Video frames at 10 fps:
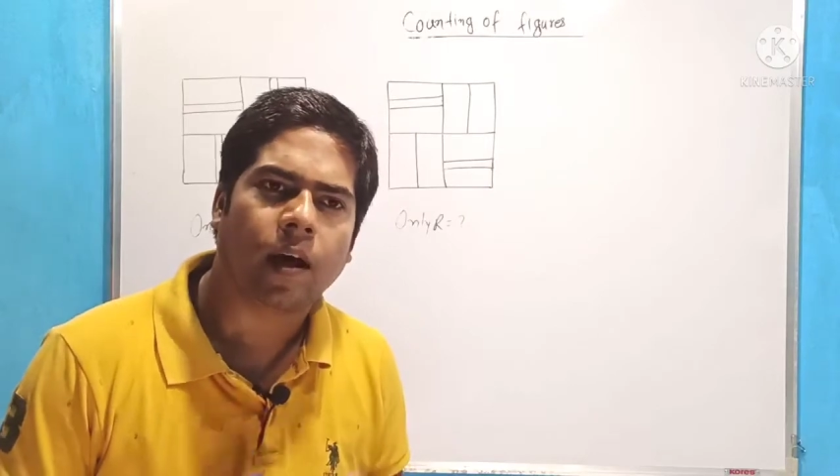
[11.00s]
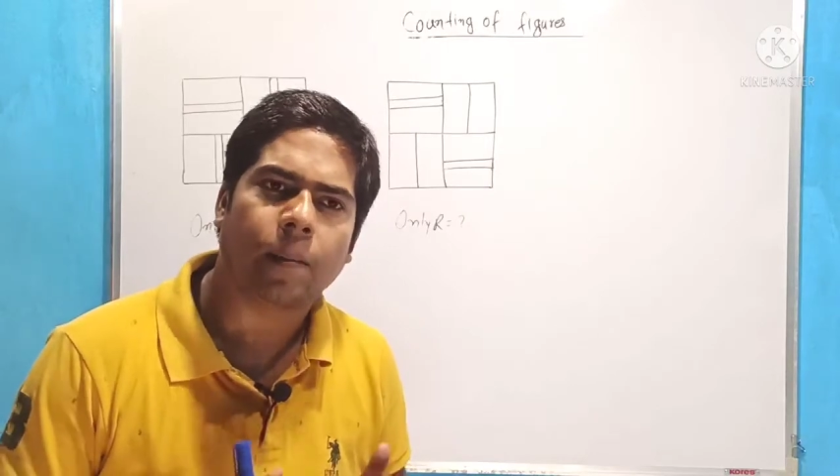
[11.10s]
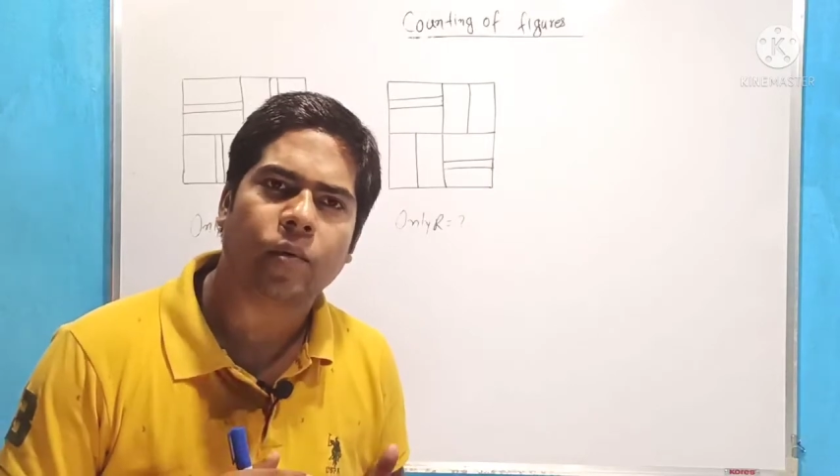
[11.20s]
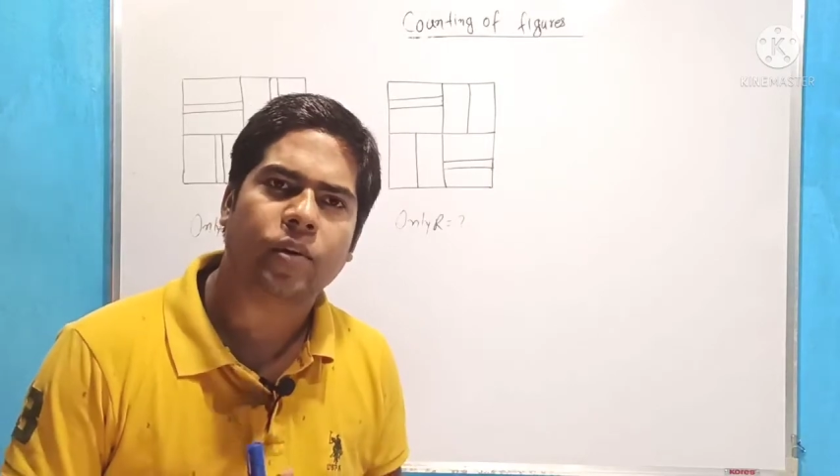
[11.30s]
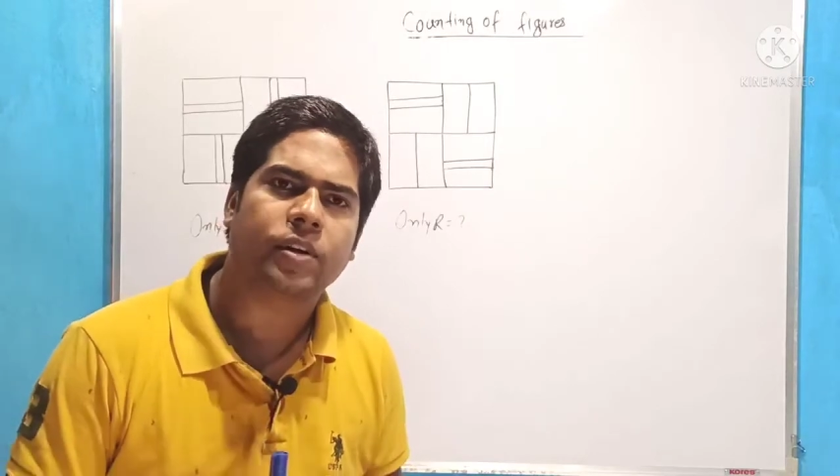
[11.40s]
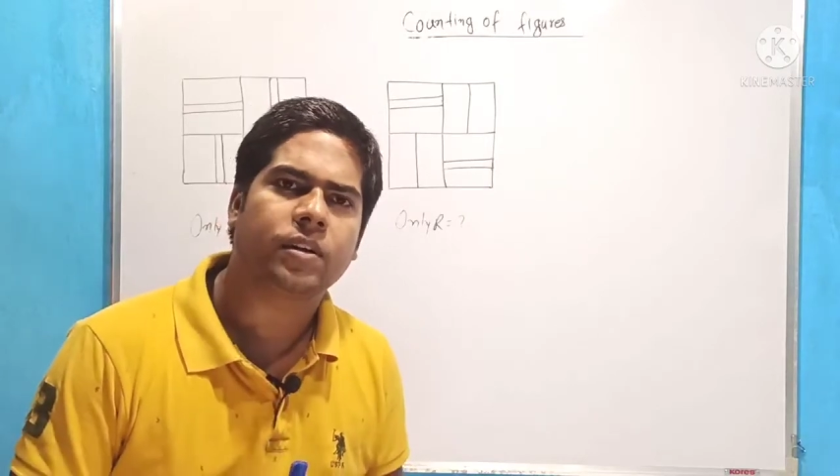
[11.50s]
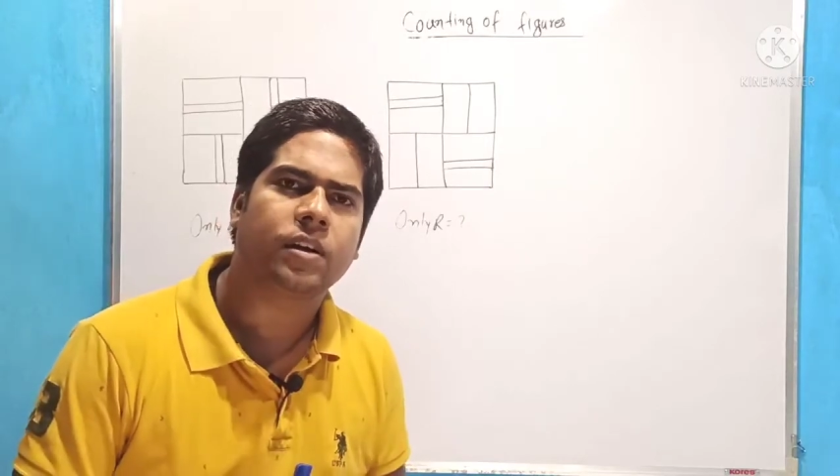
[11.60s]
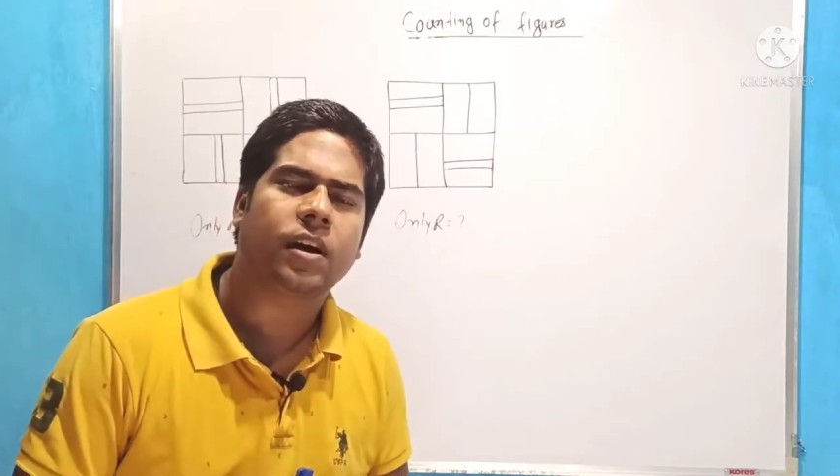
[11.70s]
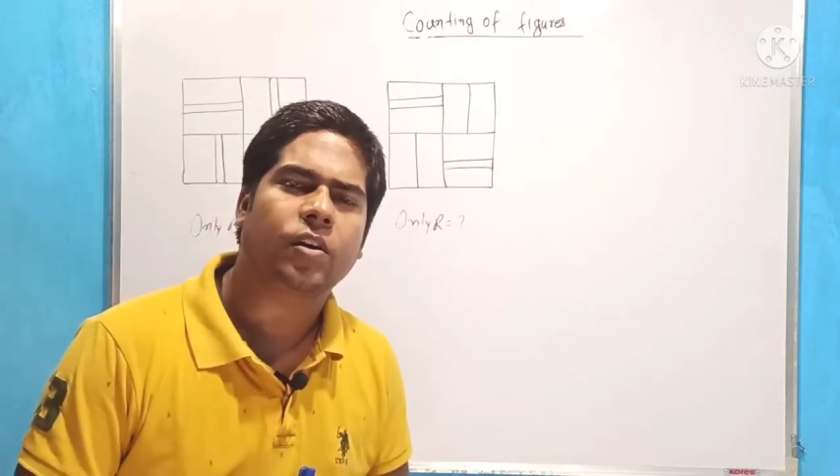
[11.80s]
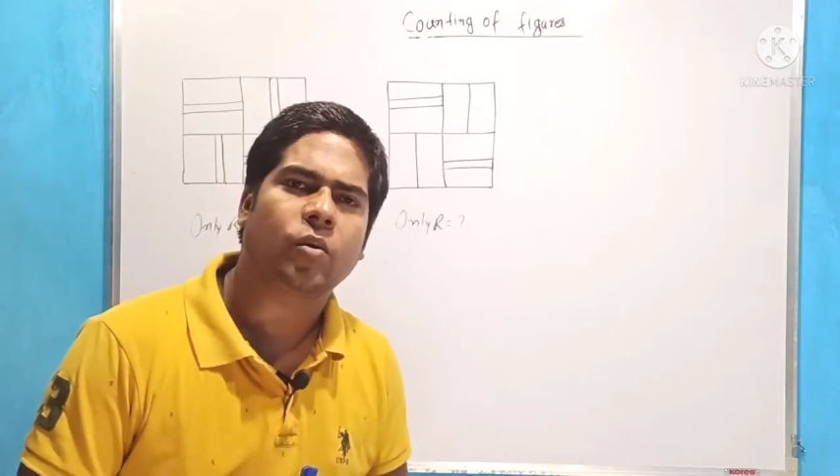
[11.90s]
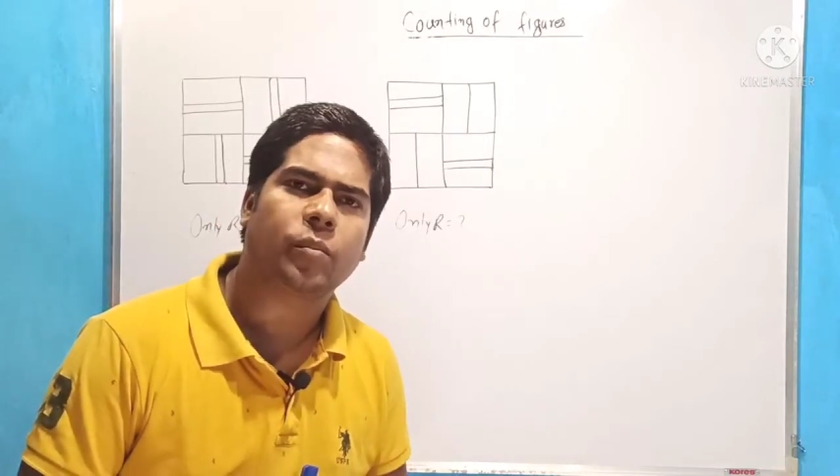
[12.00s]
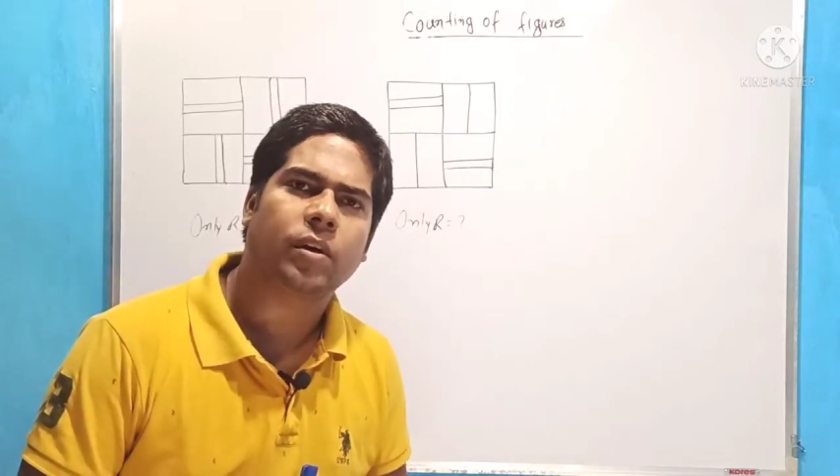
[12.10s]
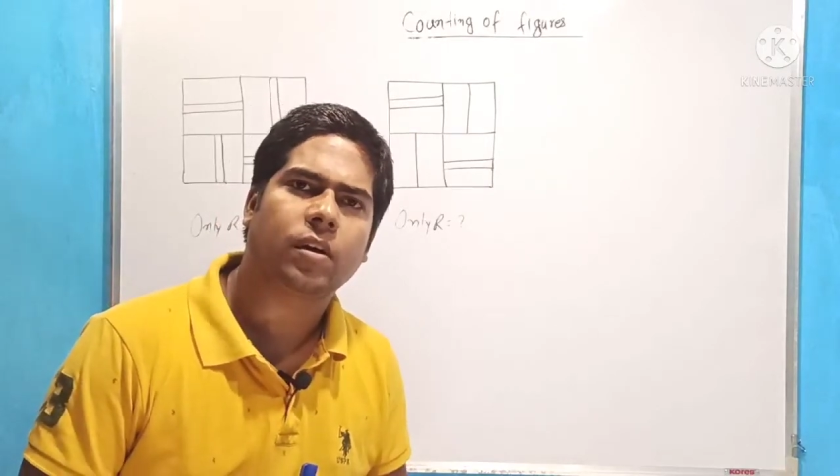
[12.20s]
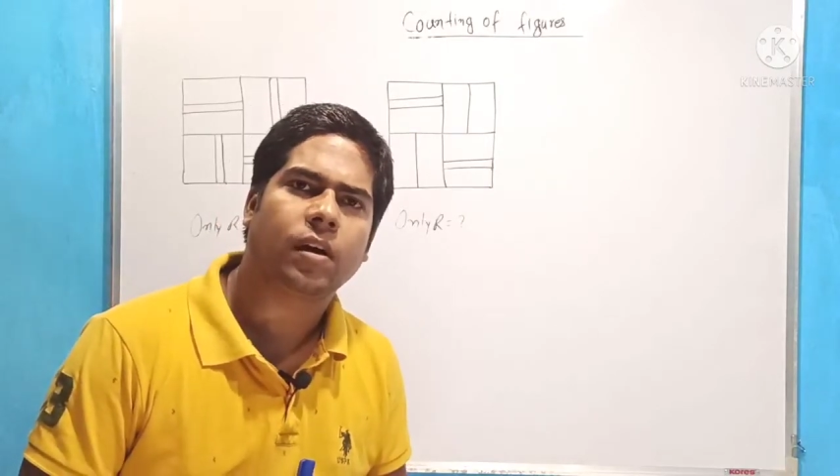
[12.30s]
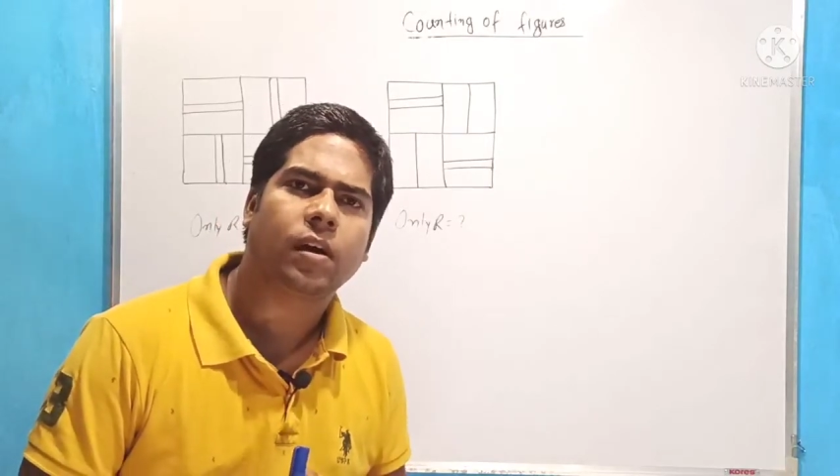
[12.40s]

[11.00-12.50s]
हम लोग रीजनिंग का टॉपिक